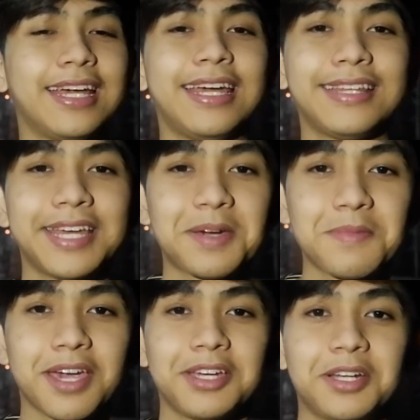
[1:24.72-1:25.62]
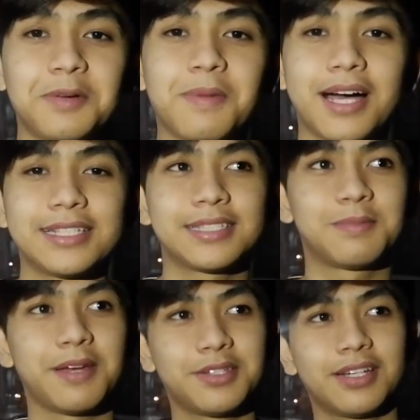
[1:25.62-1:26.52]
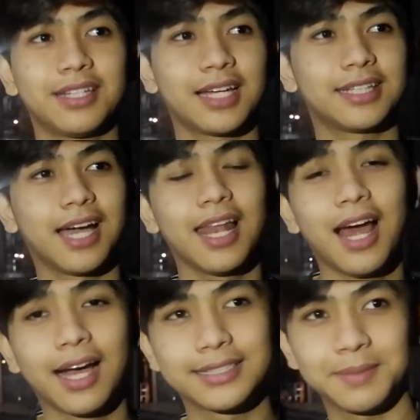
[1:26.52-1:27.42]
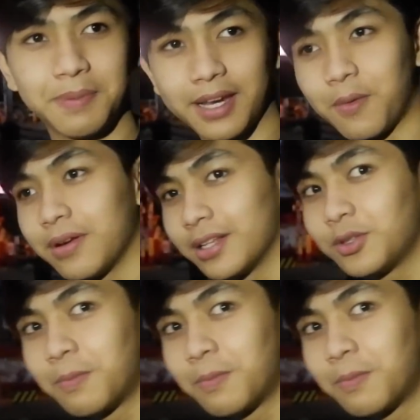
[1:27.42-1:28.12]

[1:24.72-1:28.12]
naghihintay kami ng bus. Medyo natatagal lang kasi parang unang